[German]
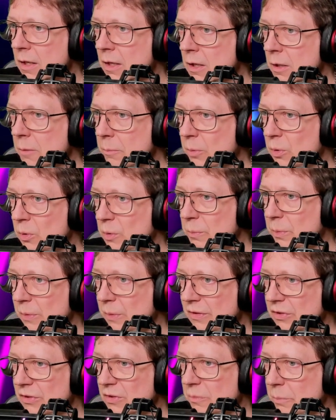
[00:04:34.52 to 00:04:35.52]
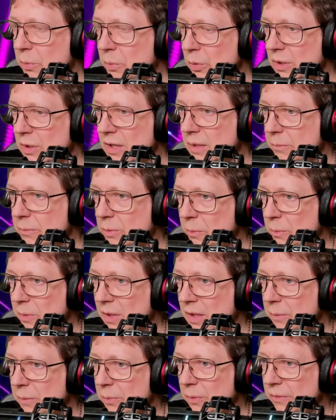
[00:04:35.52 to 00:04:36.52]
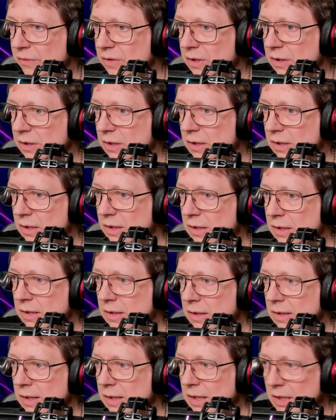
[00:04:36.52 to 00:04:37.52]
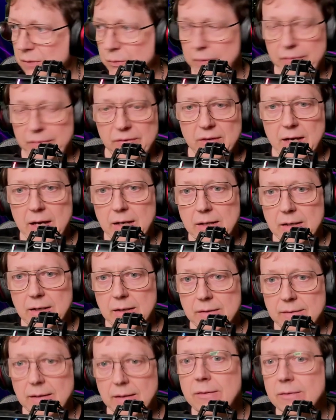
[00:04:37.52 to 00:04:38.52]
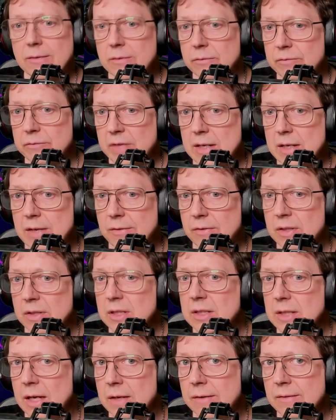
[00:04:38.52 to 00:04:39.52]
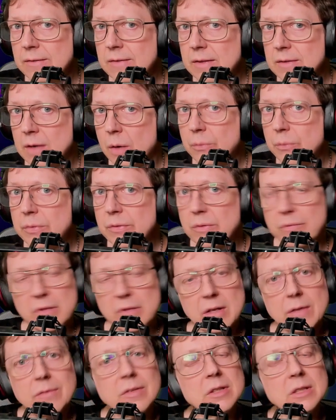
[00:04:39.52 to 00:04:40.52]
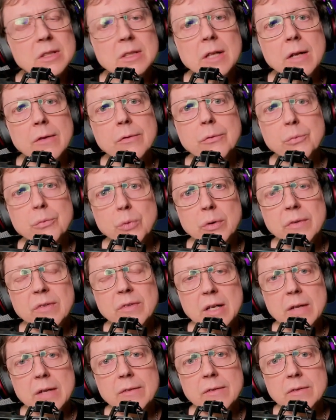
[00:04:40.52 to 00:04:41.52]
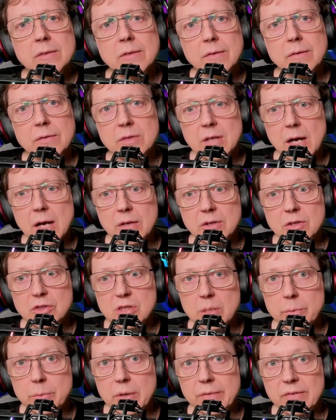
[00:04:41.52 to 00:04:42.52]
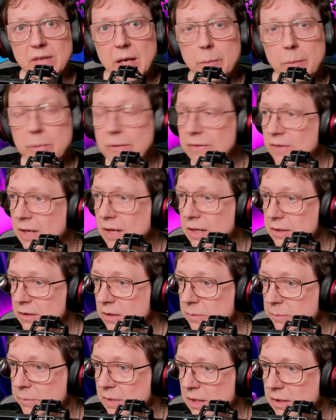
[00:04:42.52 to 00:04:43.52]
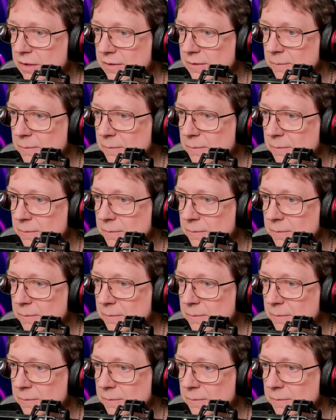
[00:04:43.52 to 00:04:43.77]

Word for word: Pole Position, Pojan, Popeye, Pusnik. Ich würde sagen, dass, wenn das wirklich alles da drauf ist und wenn das wirklich alles funzt, hat, hat sich dieses Cartridge aber sehr bezahlt gemacht.